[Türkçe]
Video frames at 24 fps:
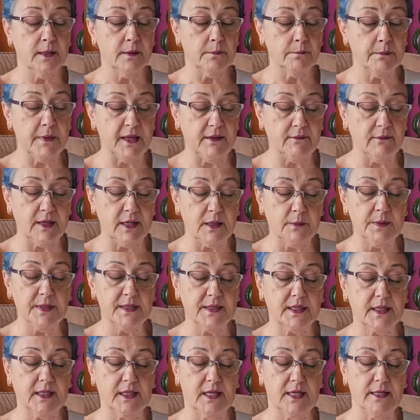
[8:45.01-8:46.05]
Meyveli
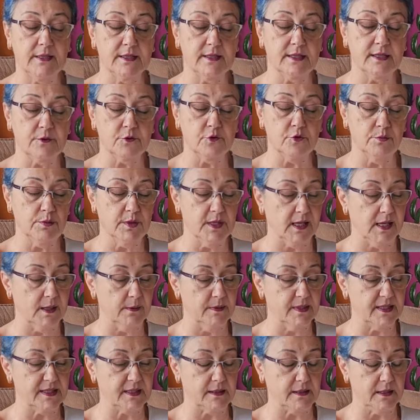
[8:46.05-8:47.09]
bitkilerinizin
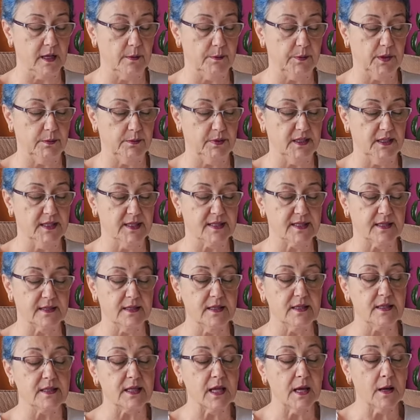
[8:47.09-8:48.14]
gübrelemesini
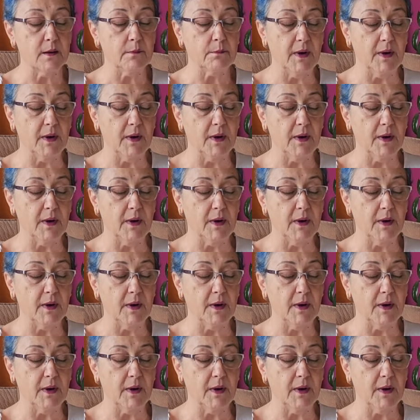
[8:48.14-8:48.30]
yapabilirsiniz.